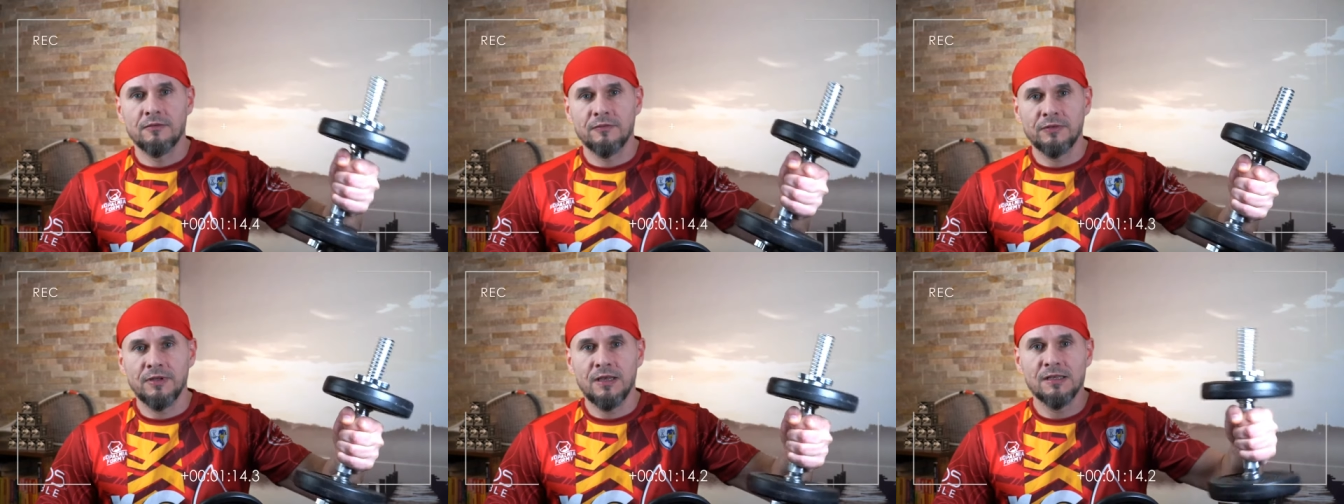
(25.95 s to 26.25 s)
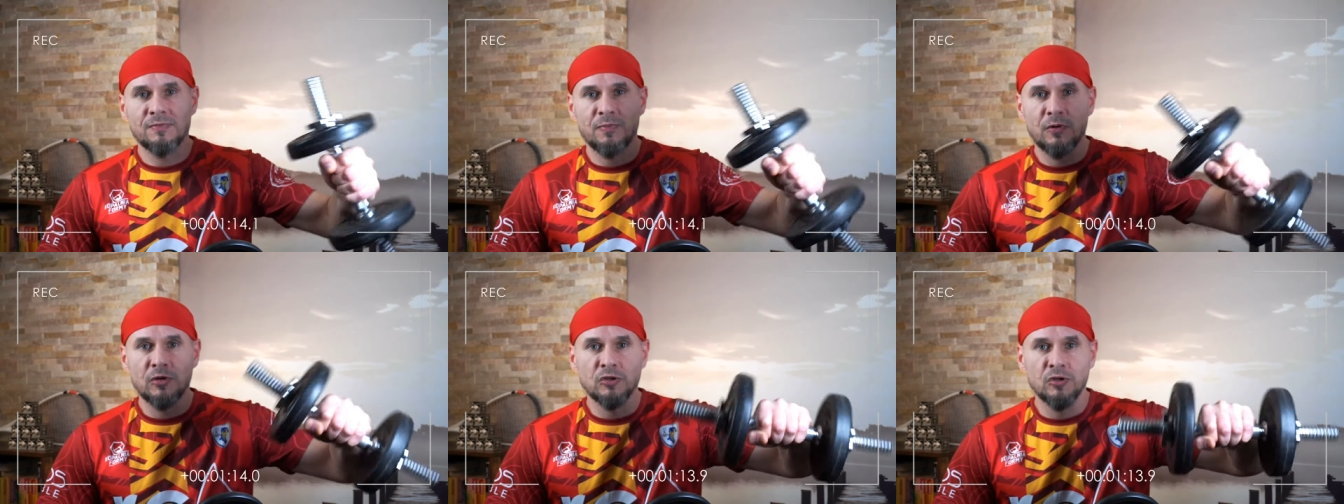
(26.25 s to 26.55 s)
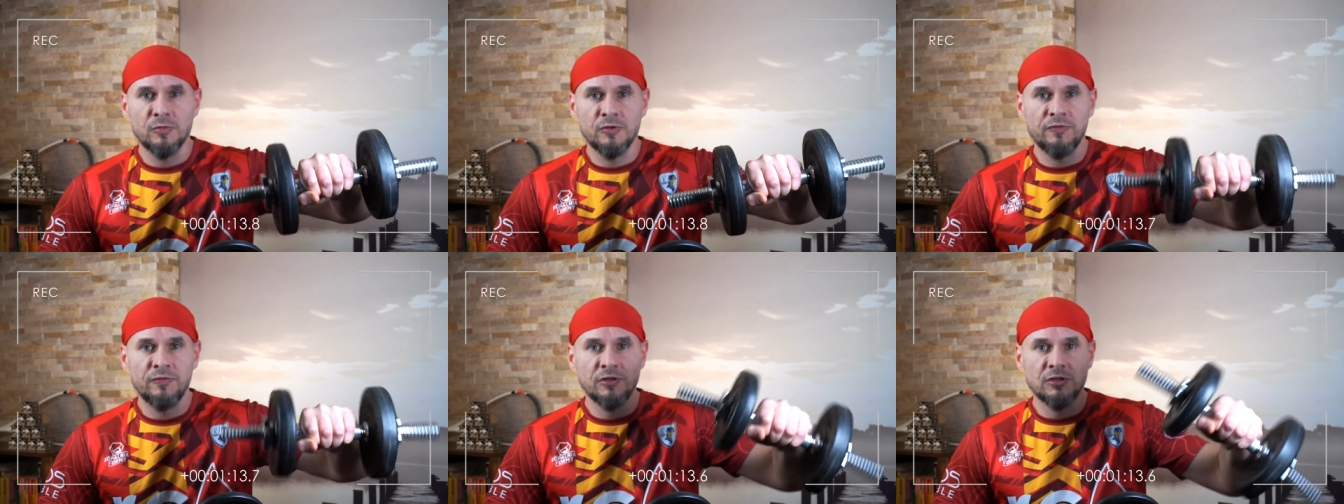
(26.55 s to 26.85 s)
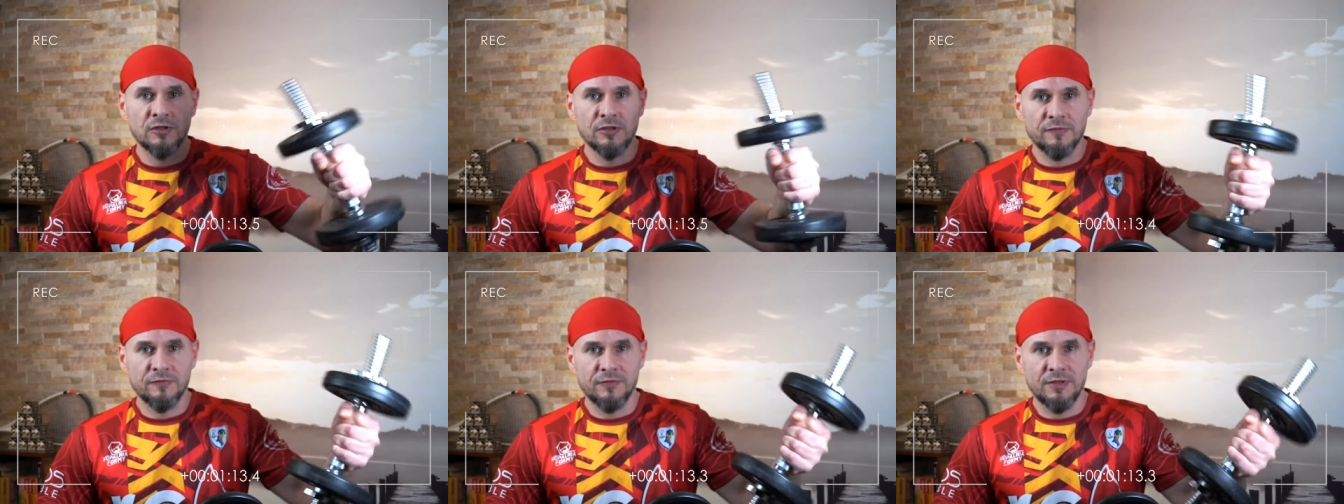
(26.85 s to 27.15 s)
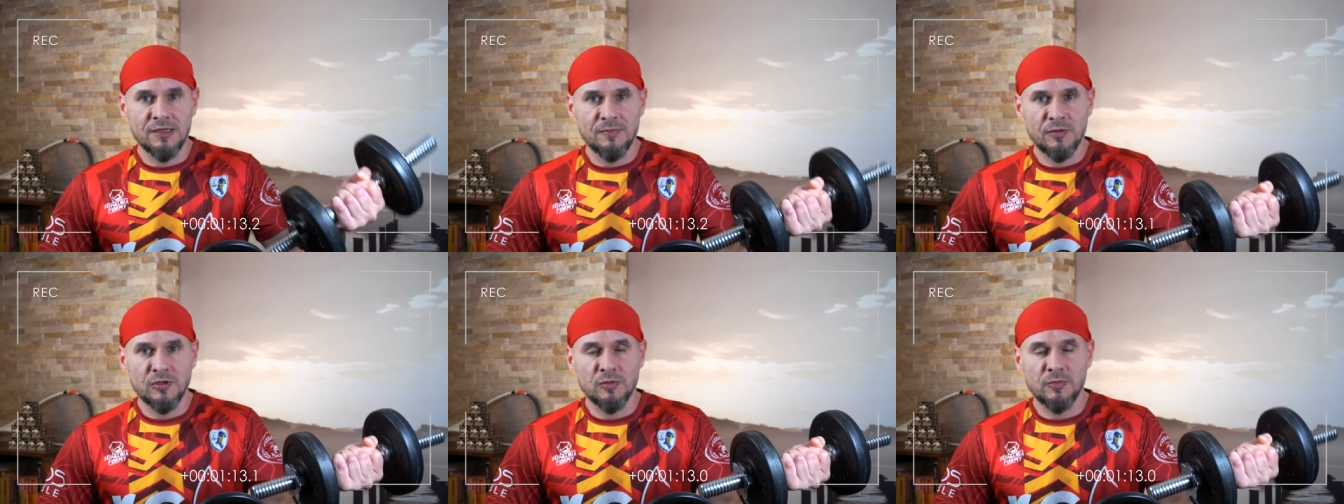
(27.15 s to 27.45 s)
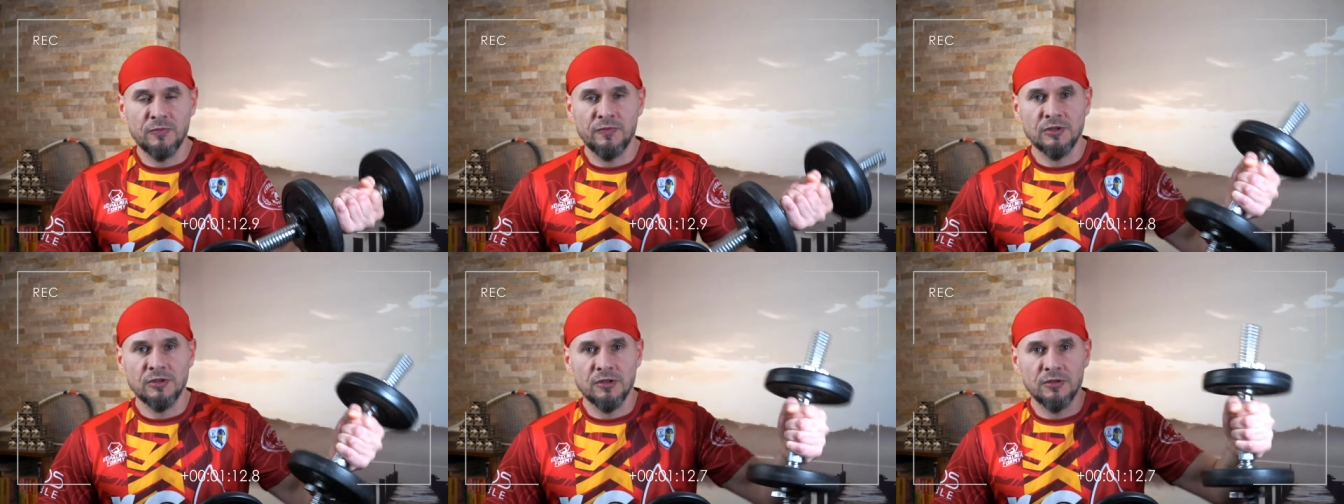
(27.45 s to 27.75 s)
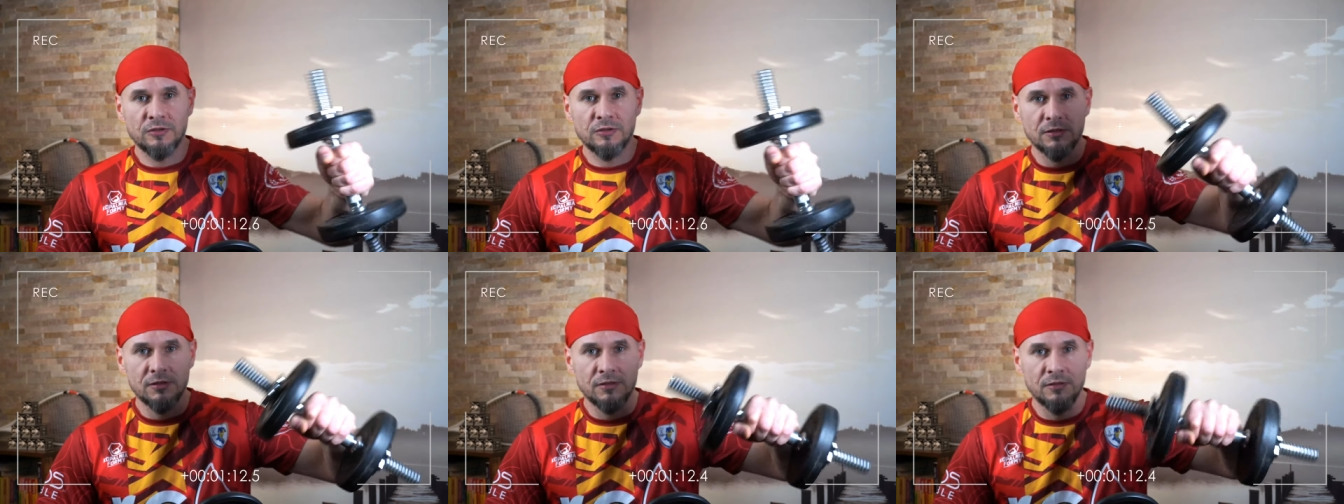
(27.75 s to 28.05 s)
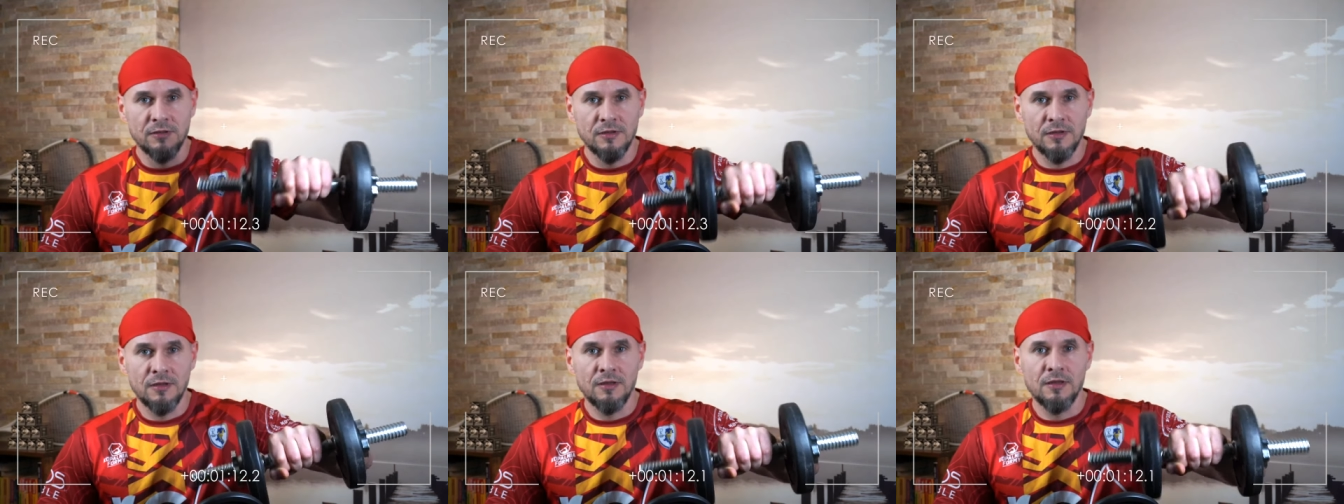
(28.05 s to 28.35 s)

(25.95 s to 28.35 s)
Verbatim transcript: W ten sposób ćwicząc, w ten sposób ćwicząc,